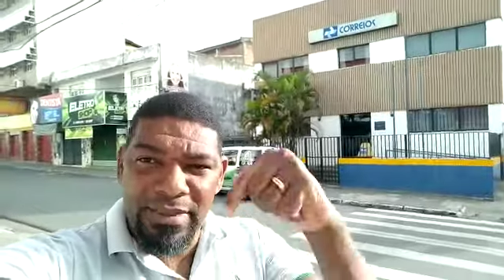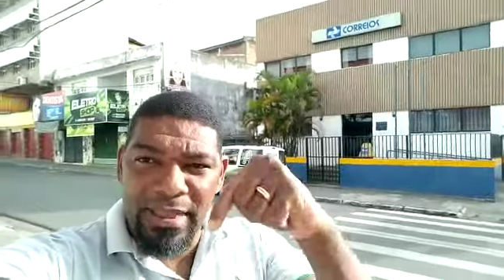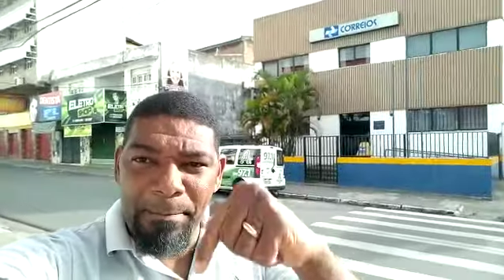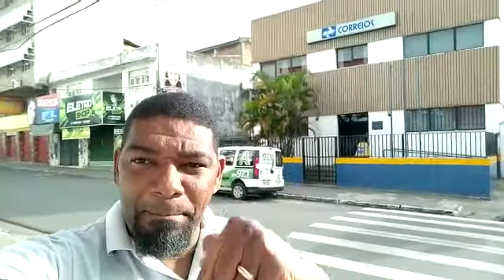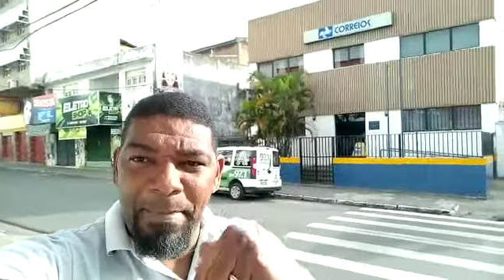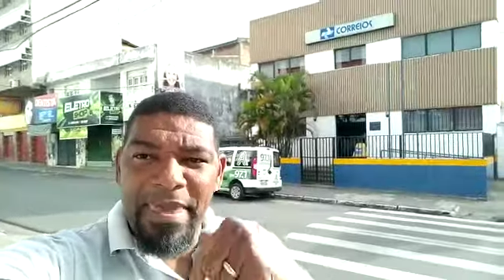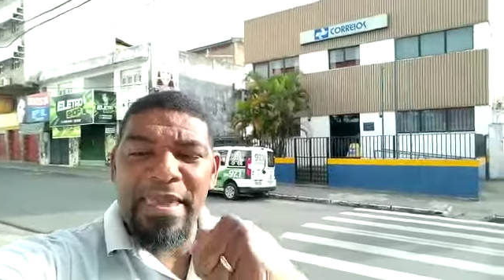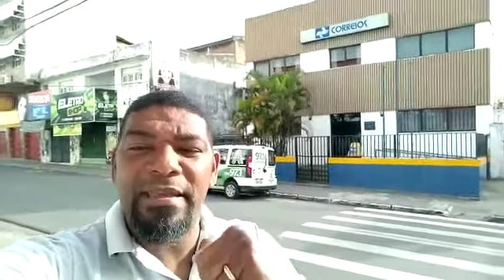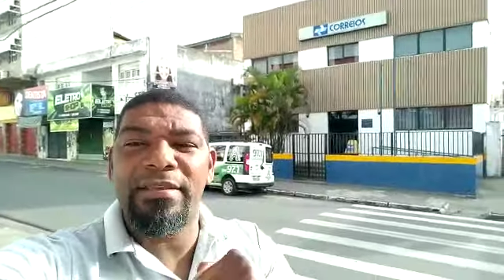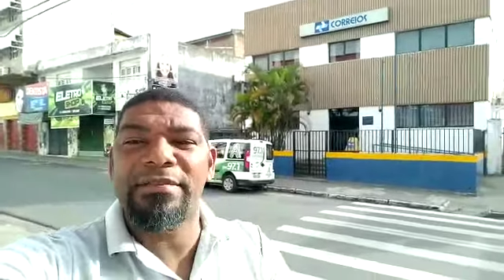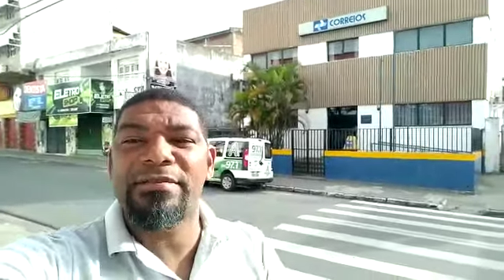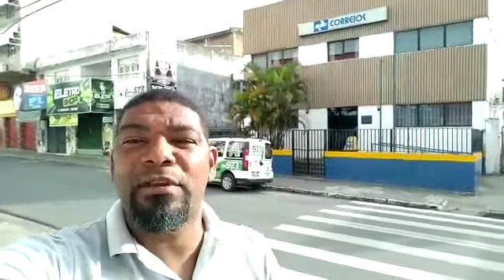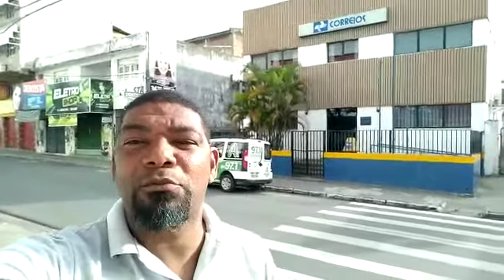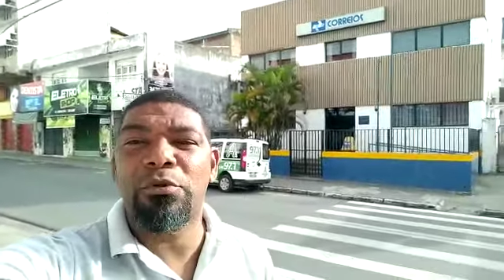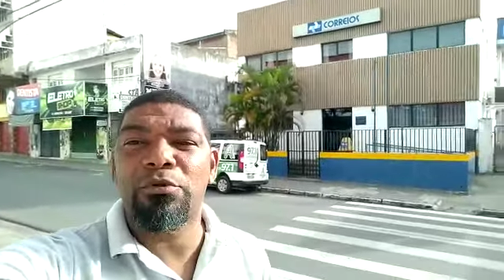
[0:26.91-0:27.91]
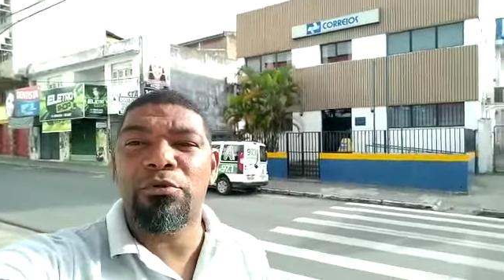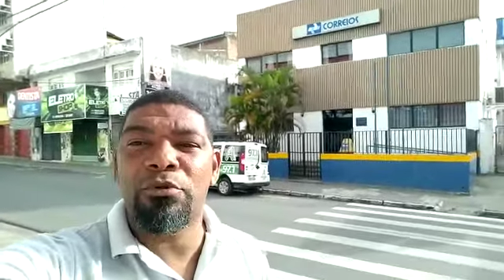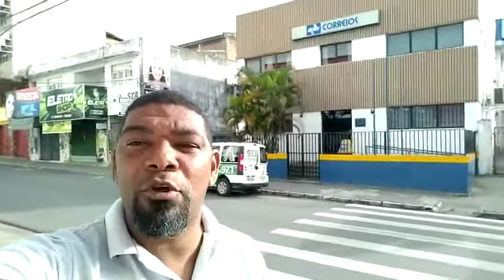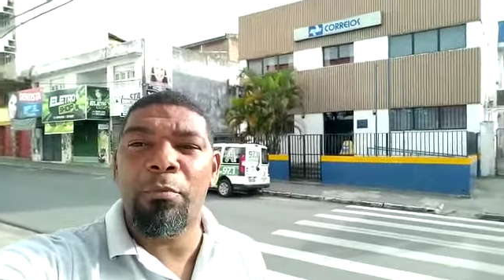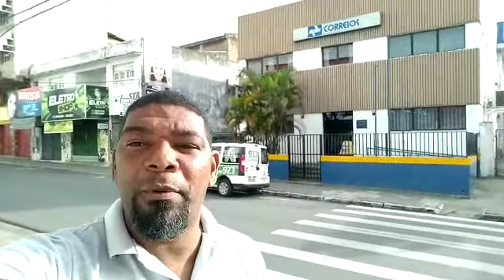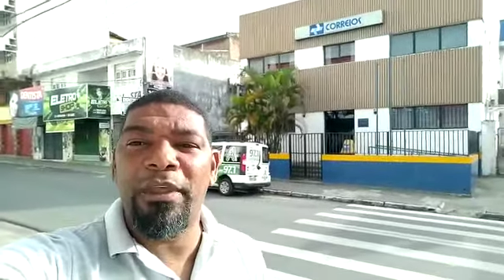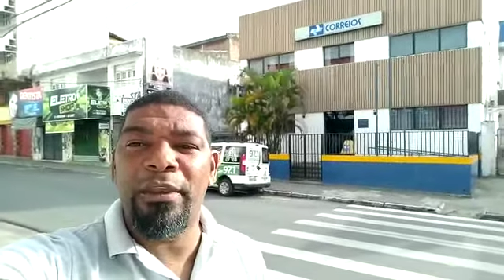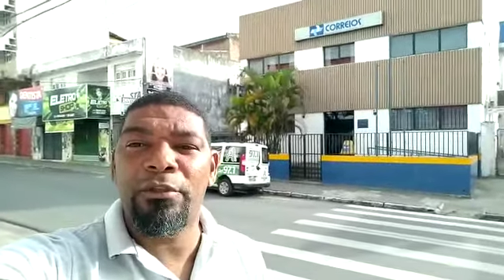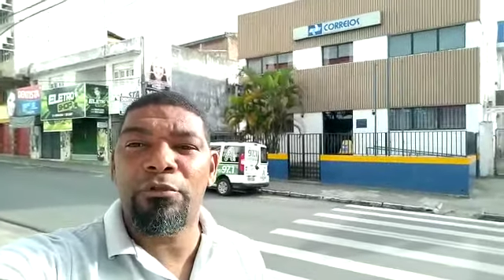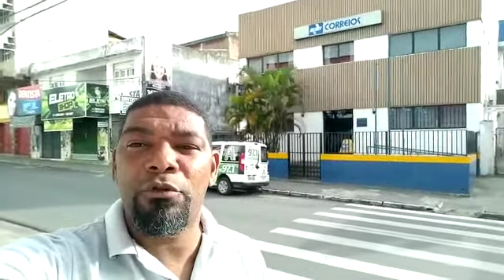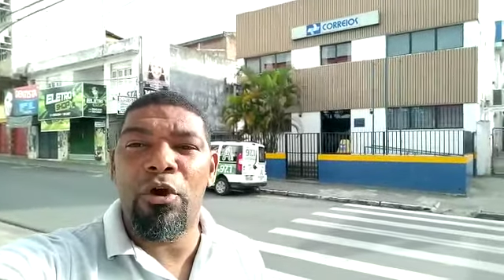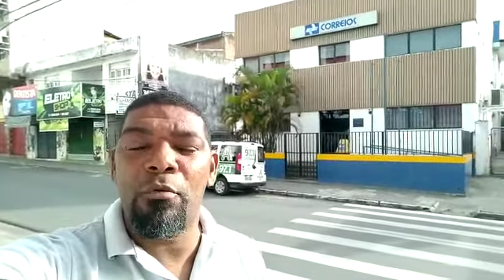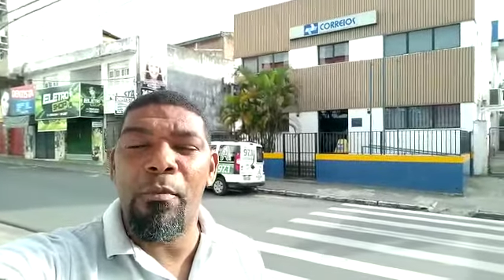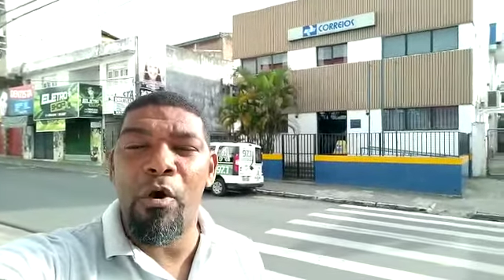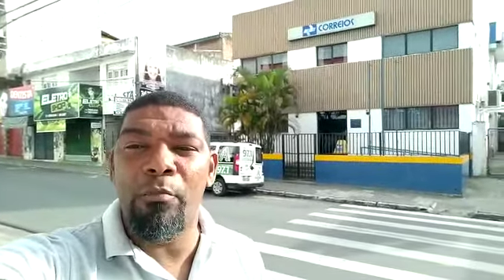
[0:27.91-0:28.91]
também aqui em Santo Antônio, operando
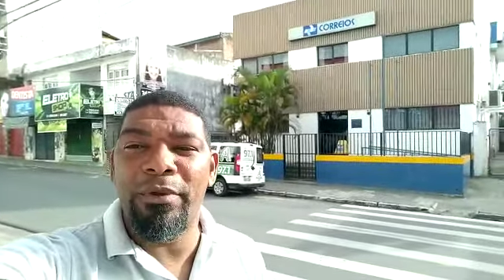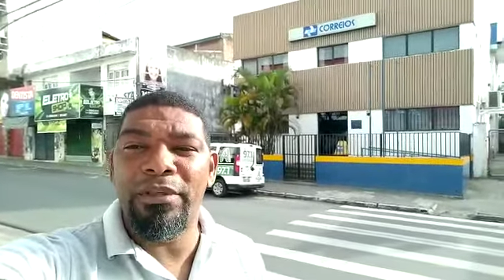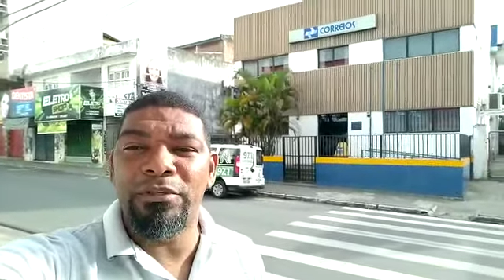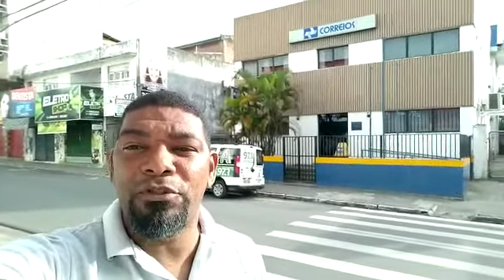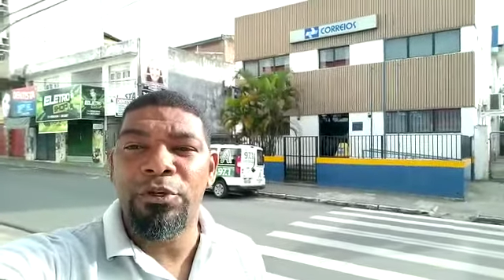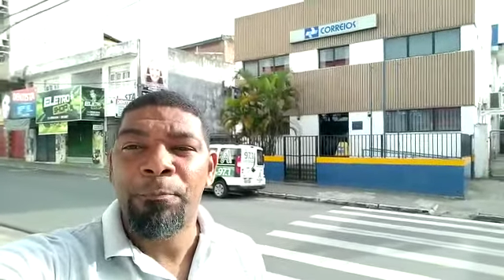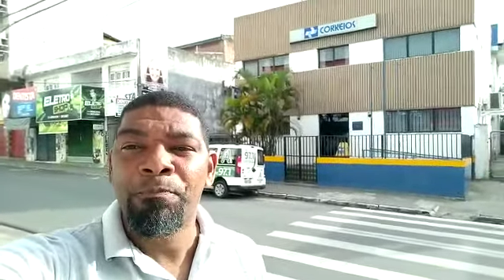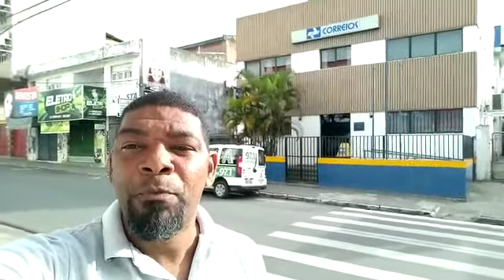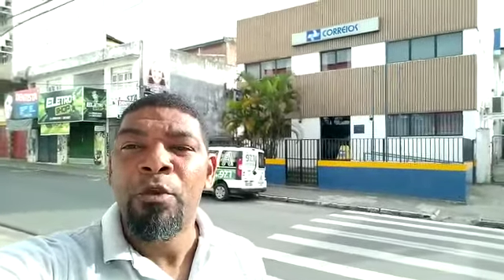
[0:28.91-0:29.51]
normalmente.